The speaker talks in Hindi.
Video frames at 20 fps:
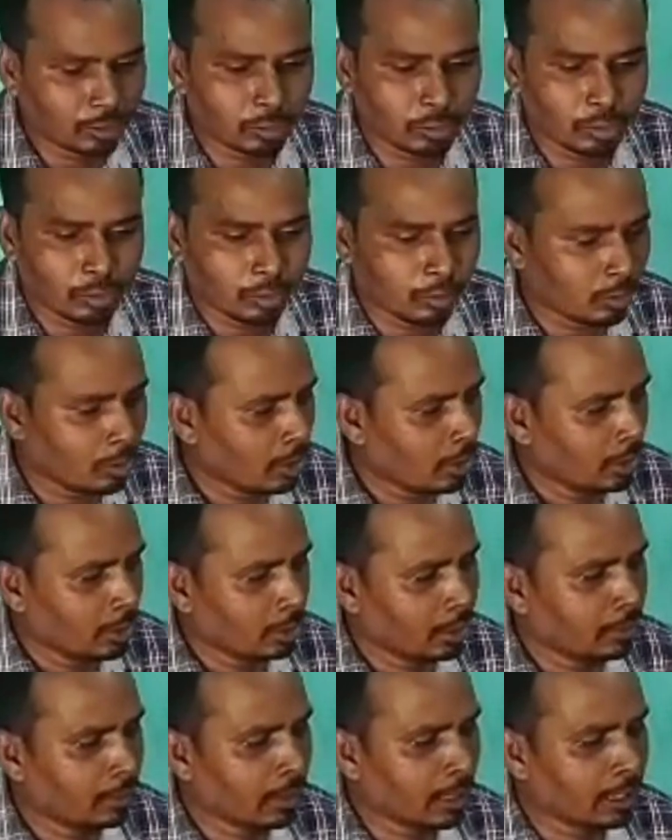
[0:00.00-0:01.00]
दोस्तों
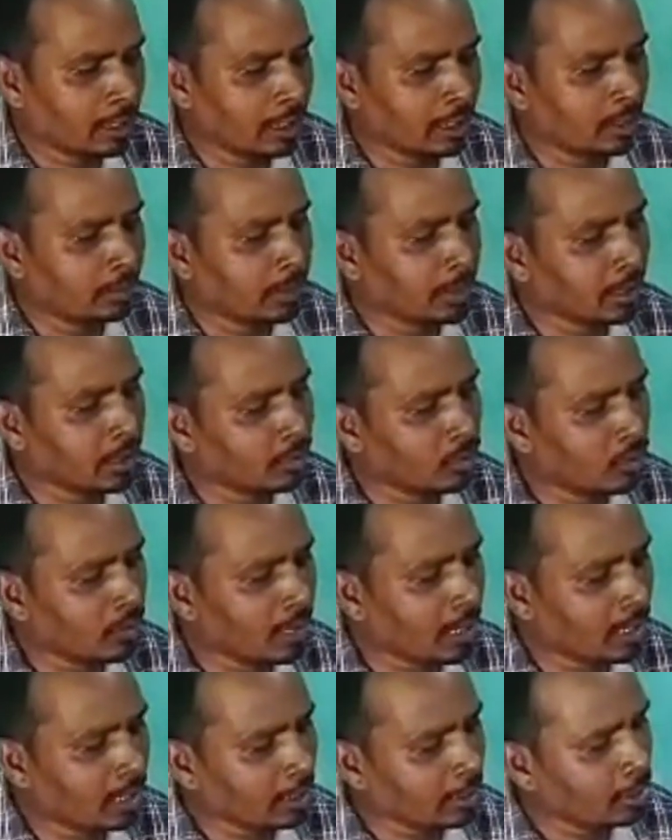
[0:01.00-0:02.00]
ये मेरा रियलमी का
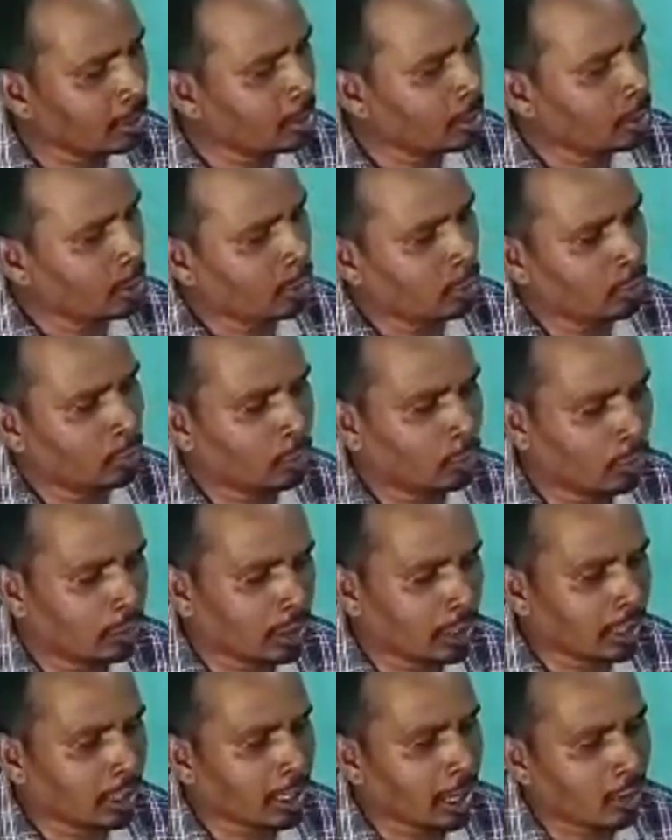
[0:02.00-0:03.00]
मोबाइल है
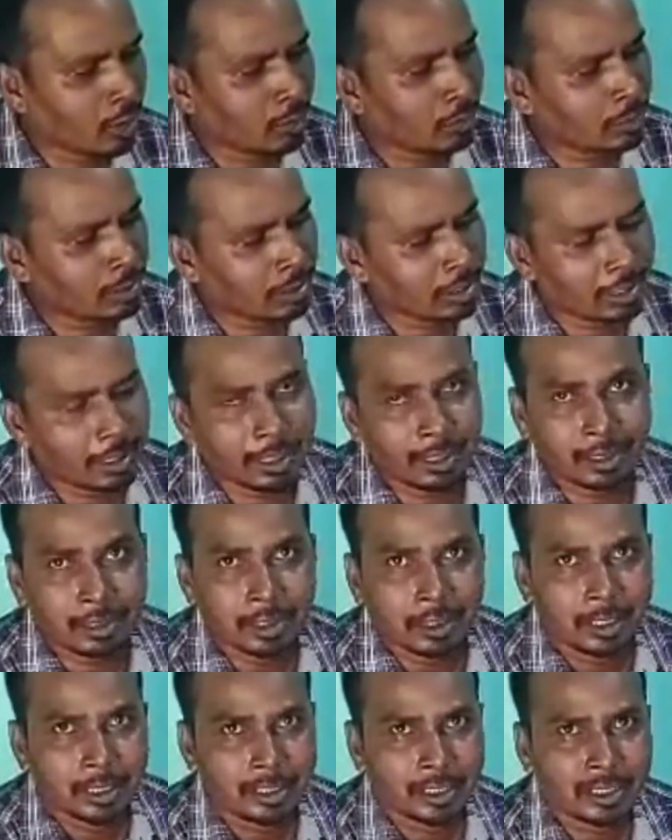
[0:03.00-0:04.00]
2018 में किने हैं
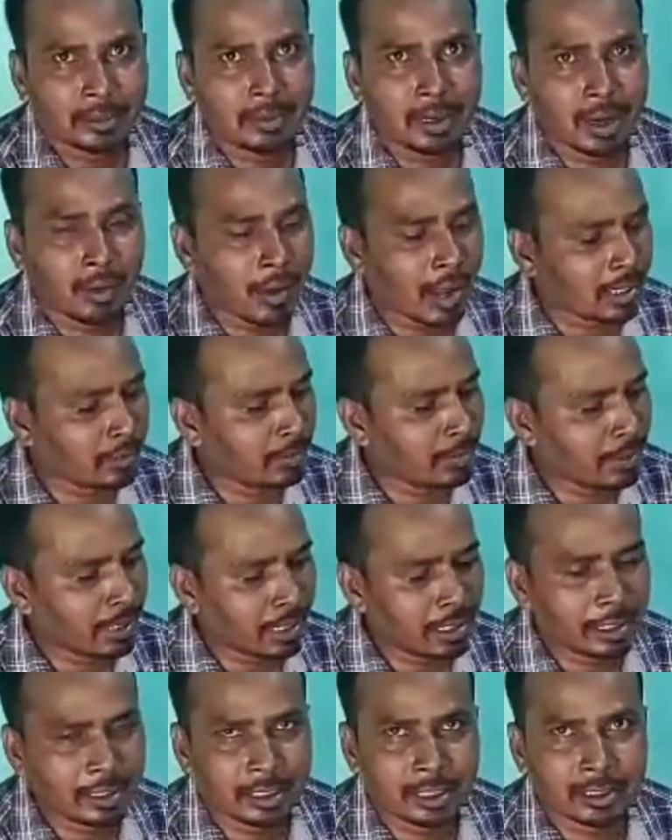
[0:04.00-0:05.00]
इसमें आवाज़ भी मेरा
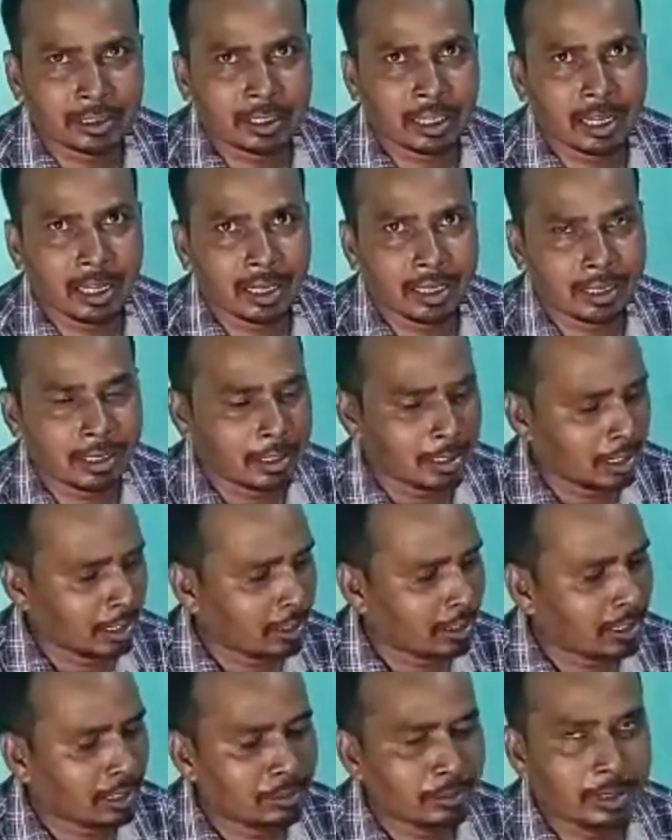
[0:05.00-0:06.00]
नहीं खींचता है
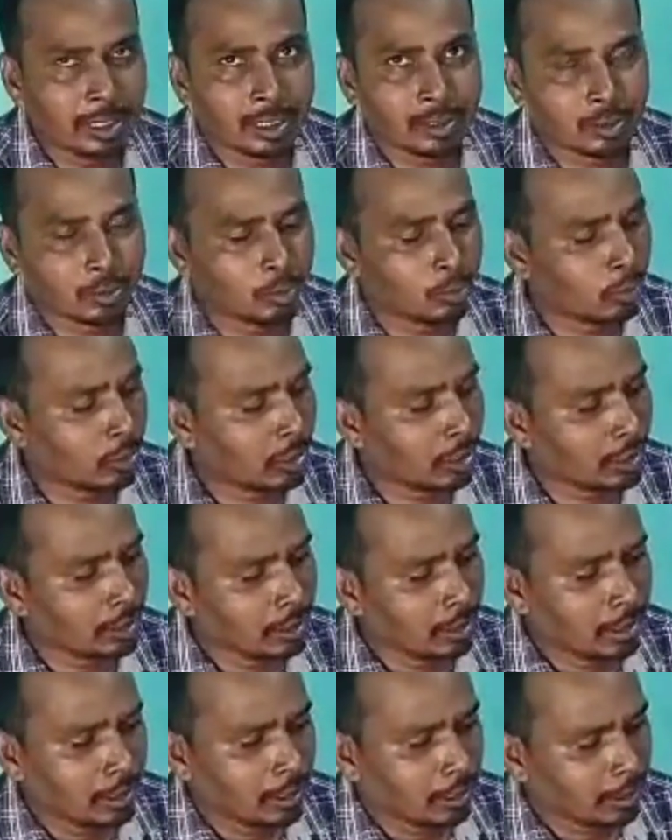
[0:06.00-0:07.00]
रियलमी एक्स टू है
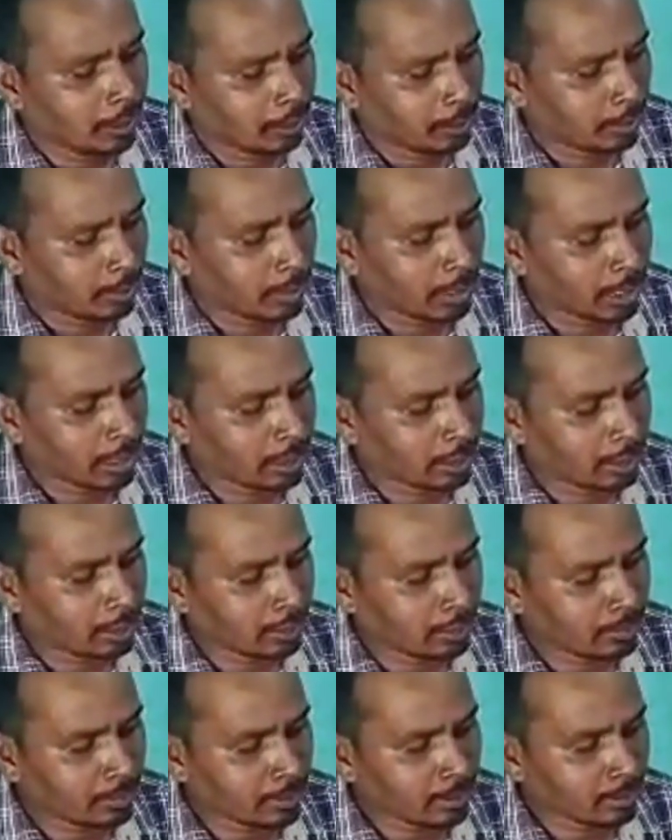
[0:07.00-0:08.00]
जान लीजिए
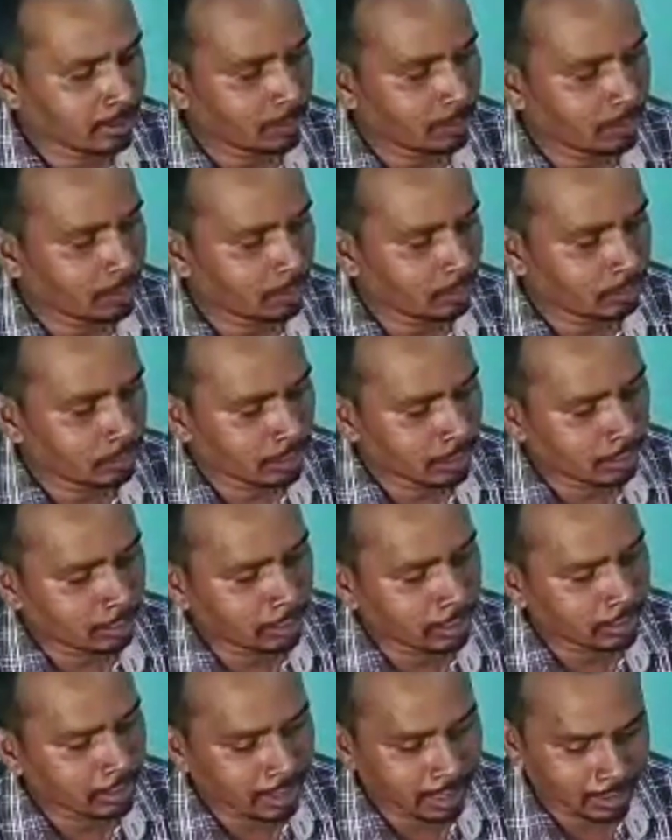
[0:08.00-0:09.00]
इसमें नहीं
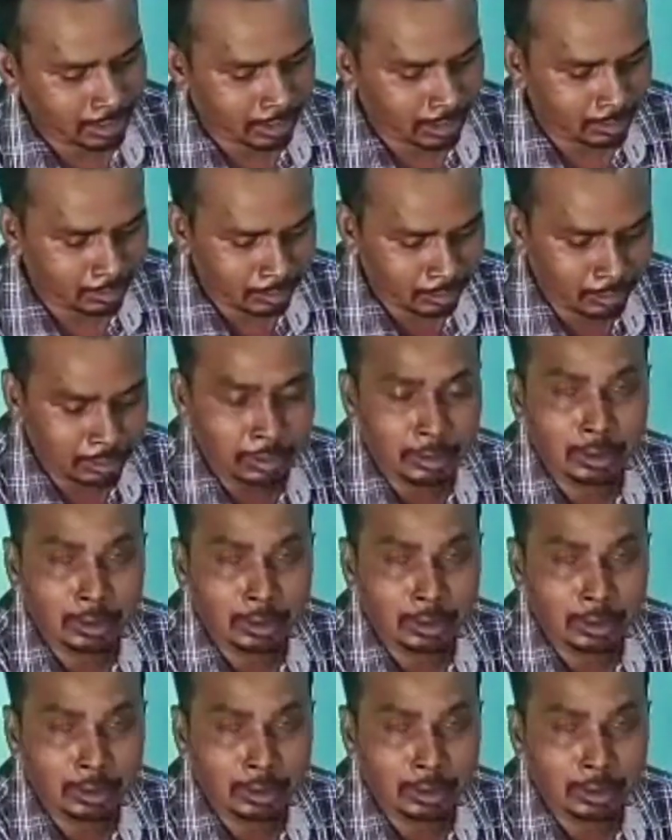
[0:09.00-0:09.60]
खींचता है इसलिए हम